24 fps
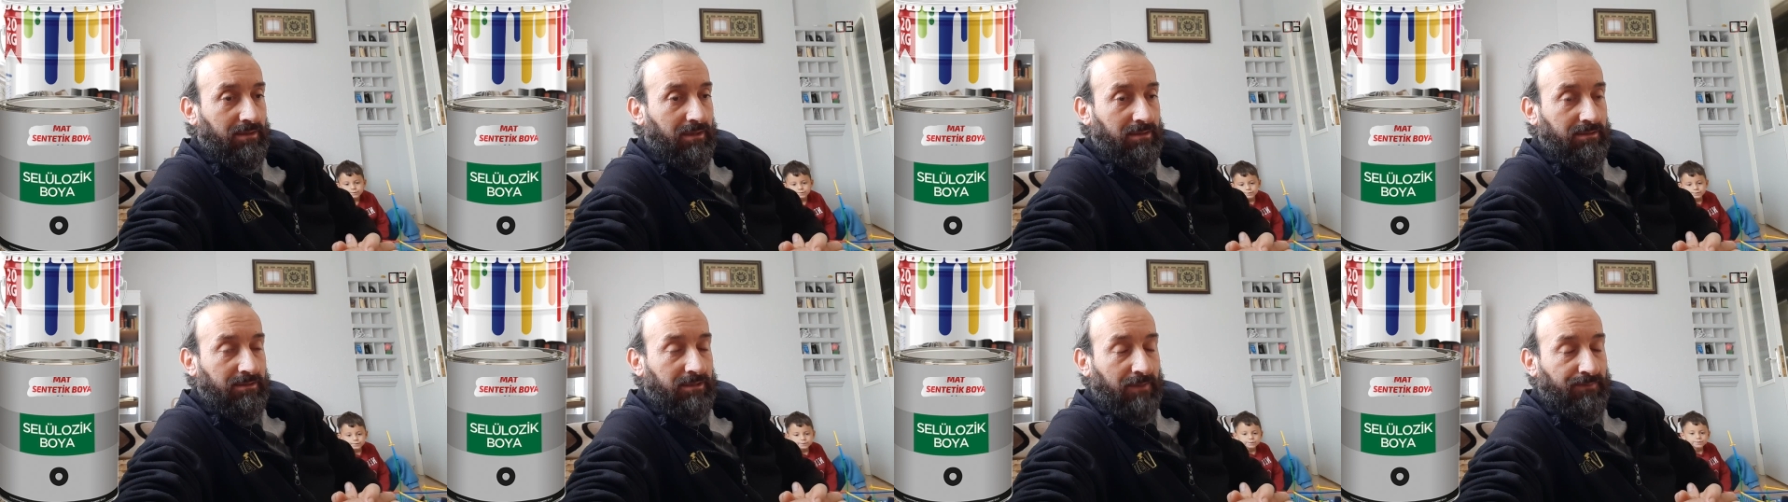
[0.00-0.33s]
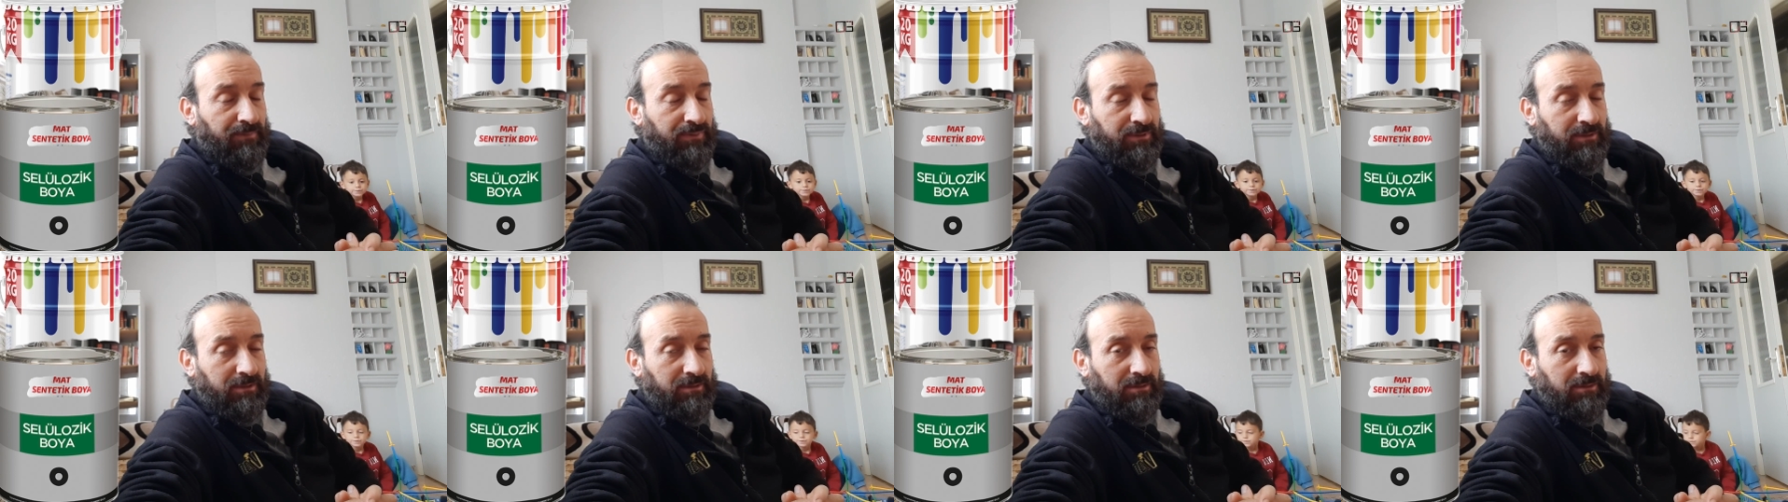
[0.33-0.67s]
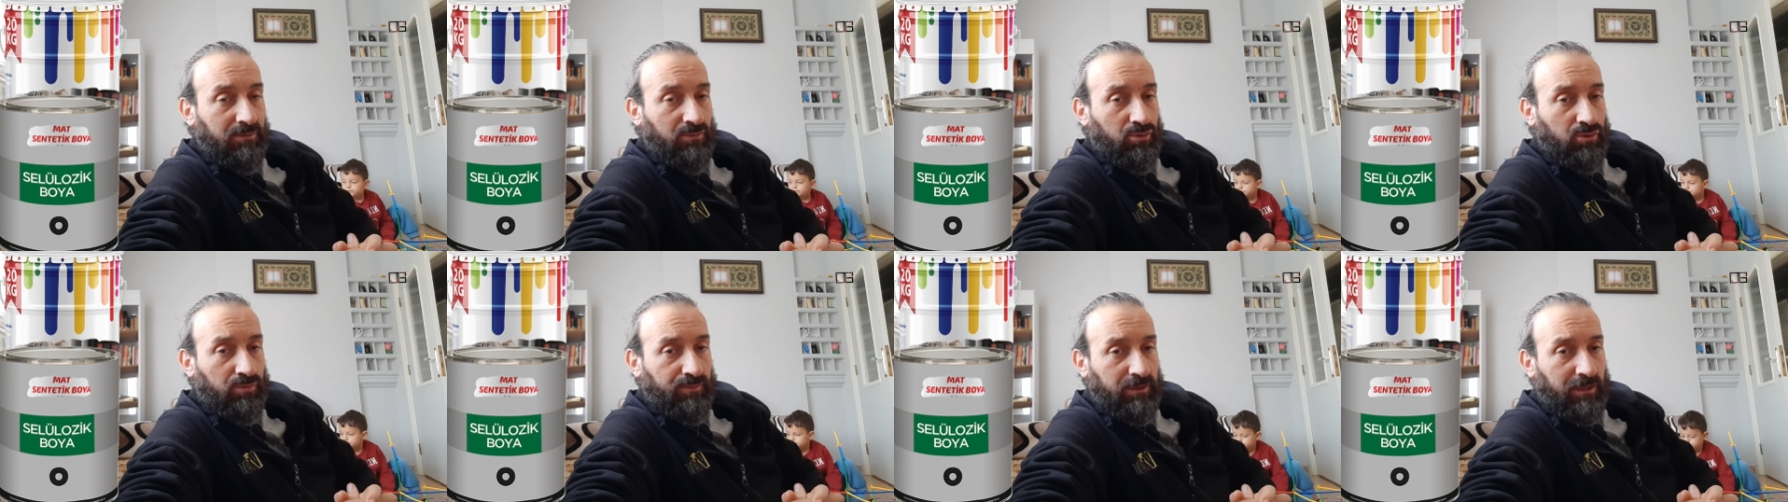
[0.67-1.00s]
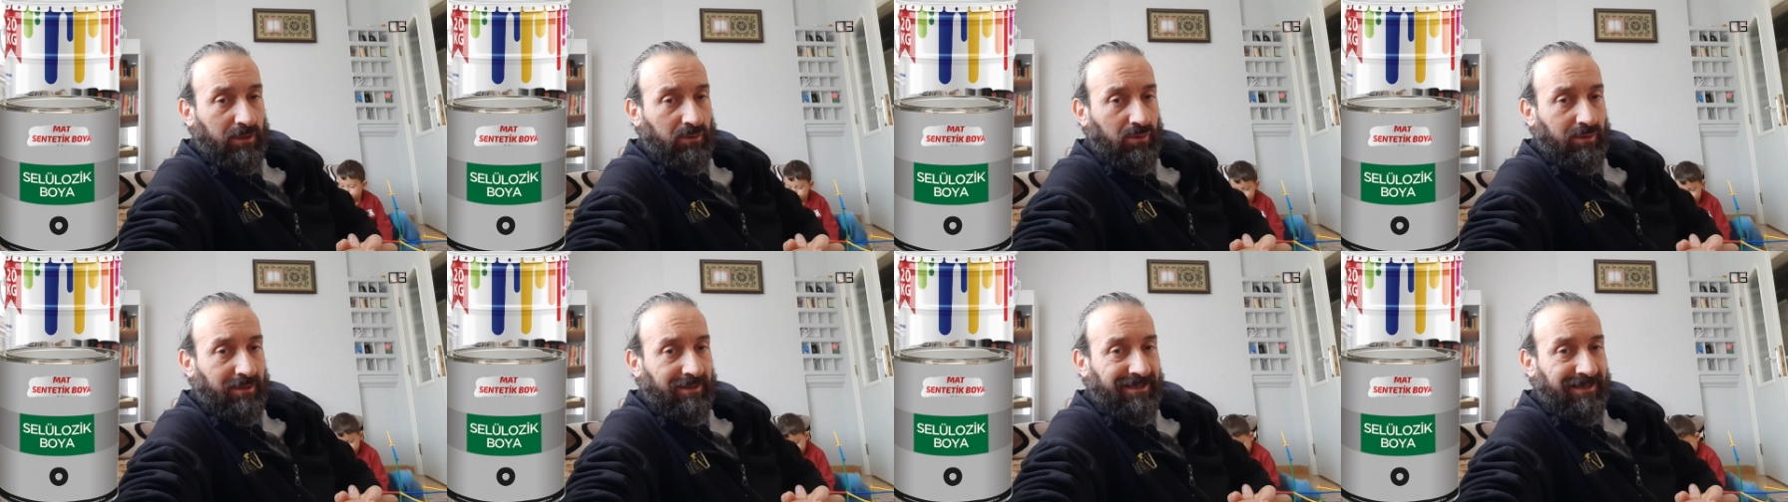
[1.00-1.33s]
yapının
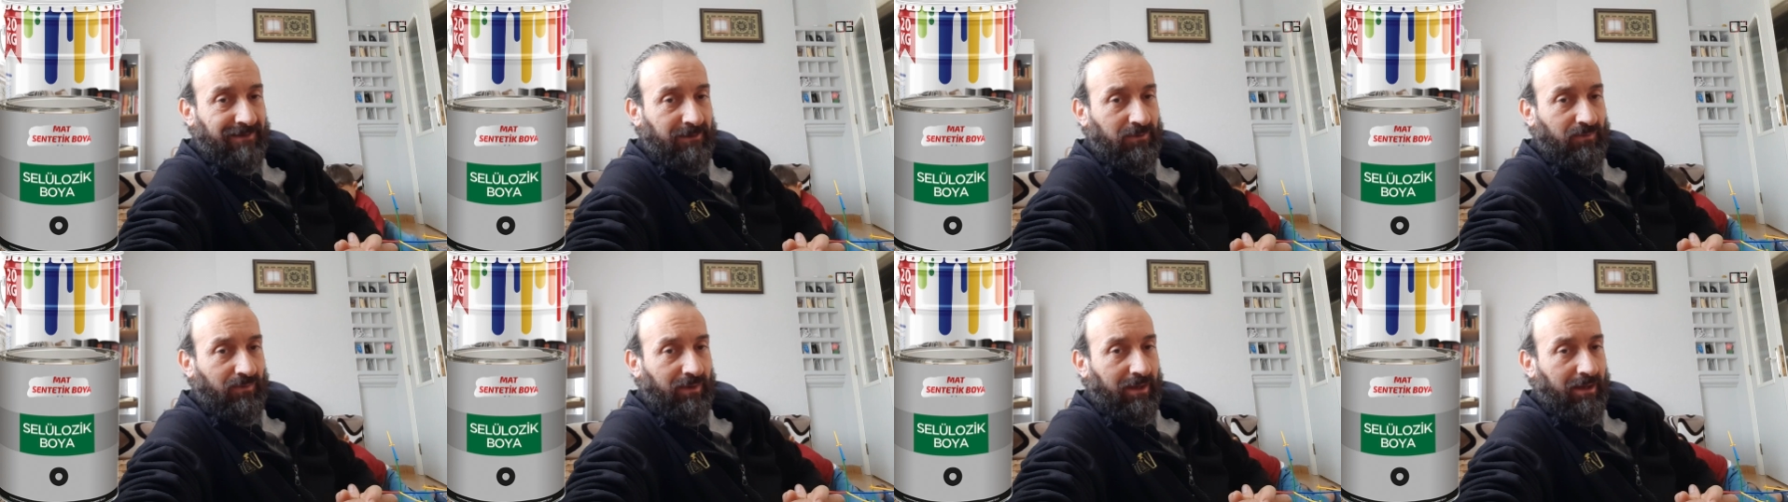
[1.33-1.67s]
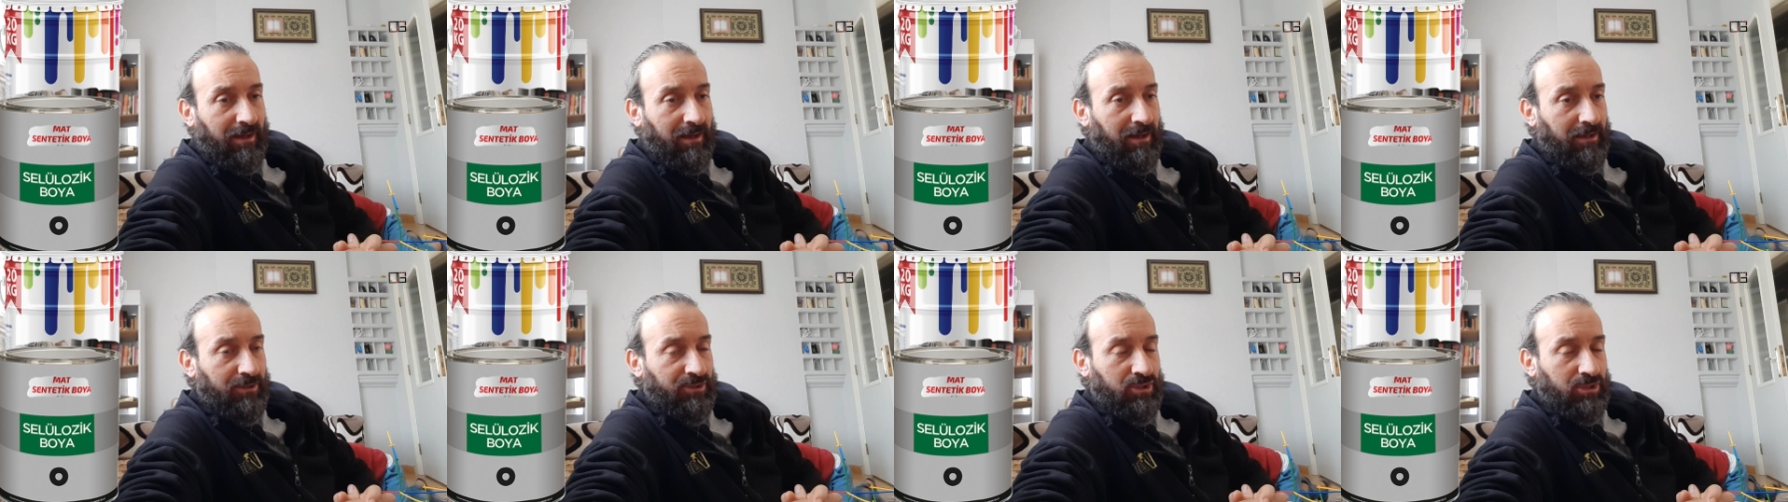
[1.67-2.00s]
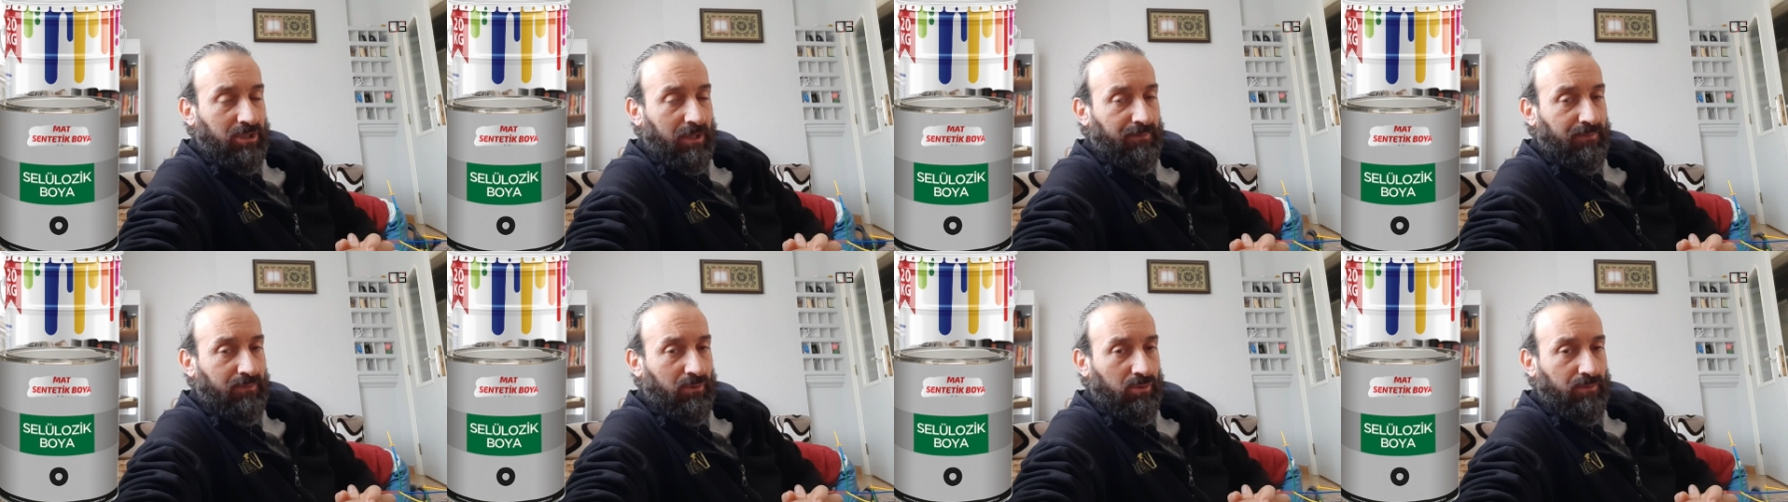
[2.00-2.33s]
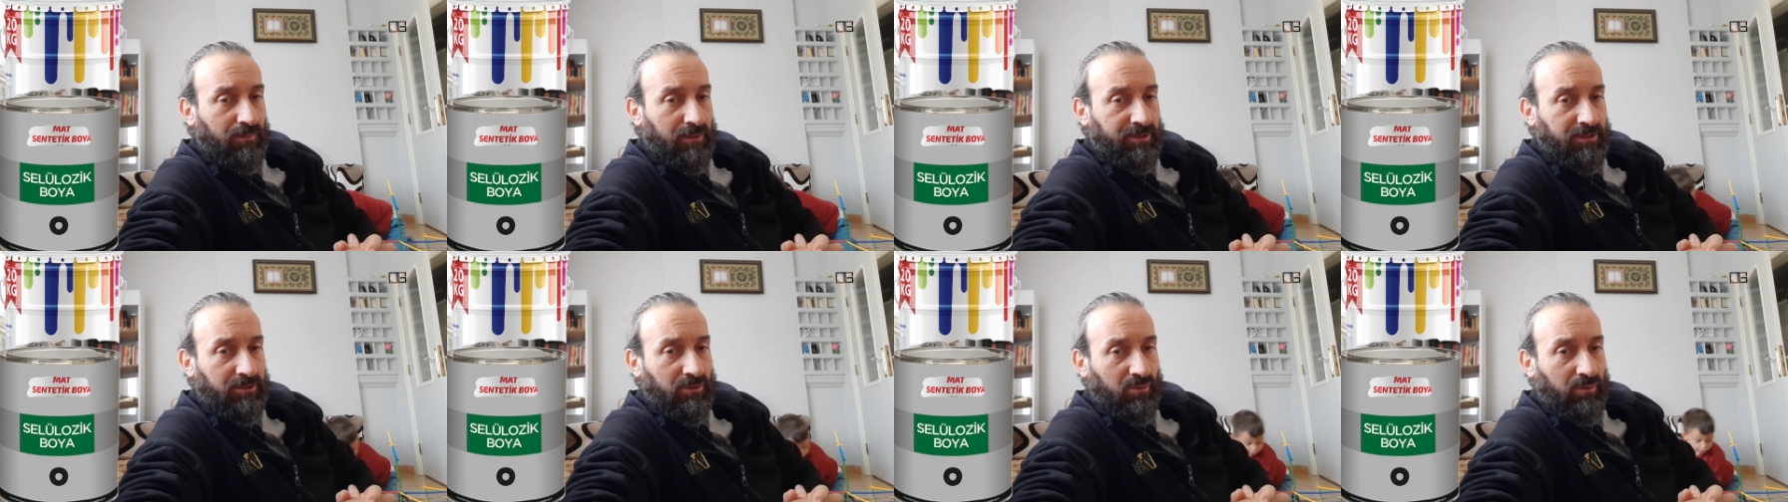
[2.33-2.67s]
durumuna göre demir veya ahşap
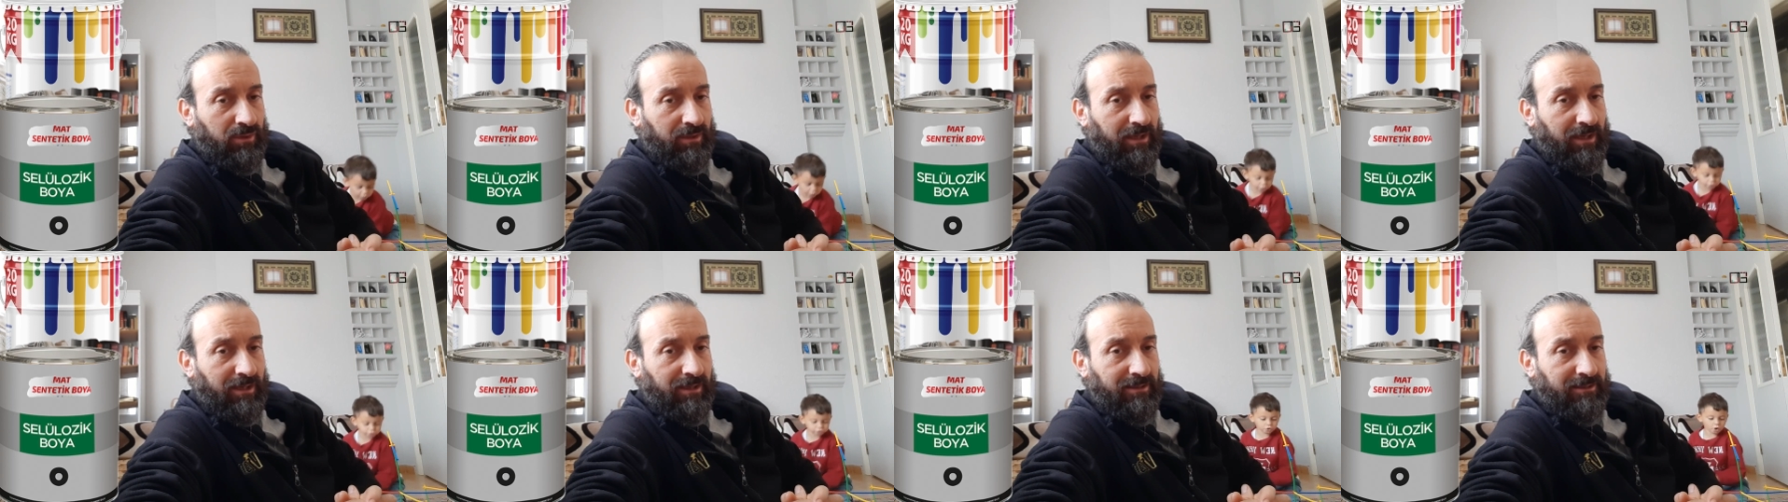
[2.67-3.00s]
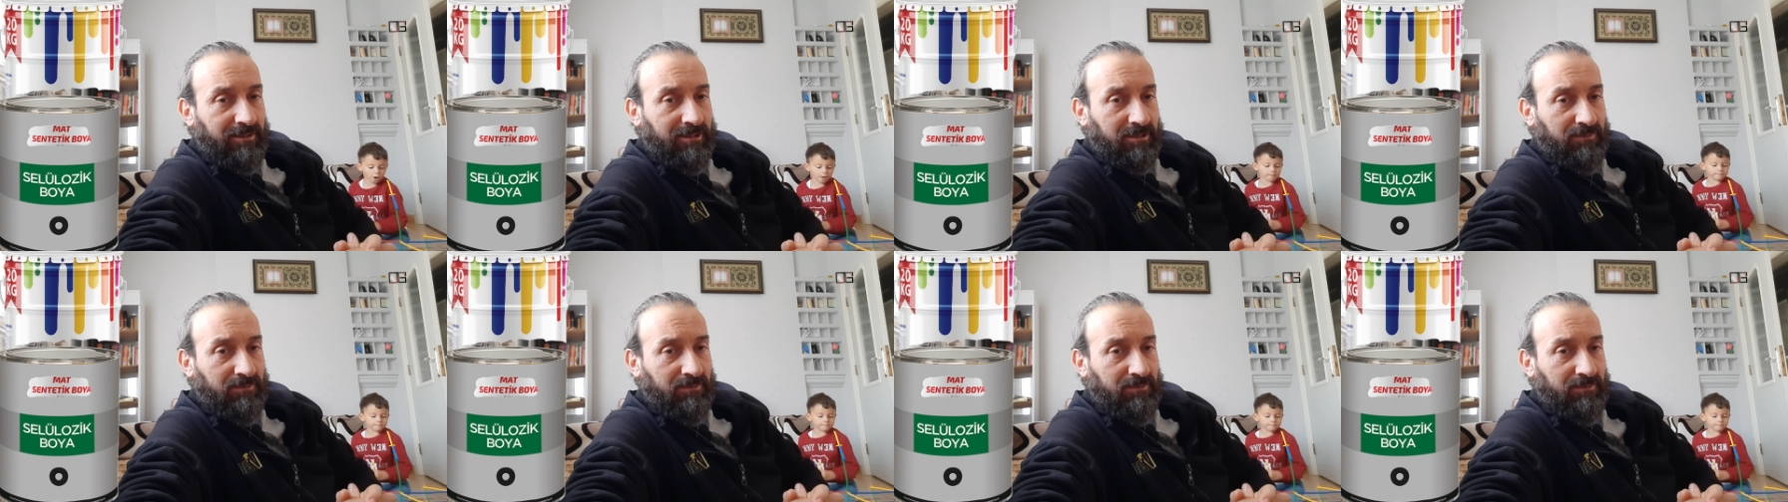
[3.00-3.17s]
olmasına göre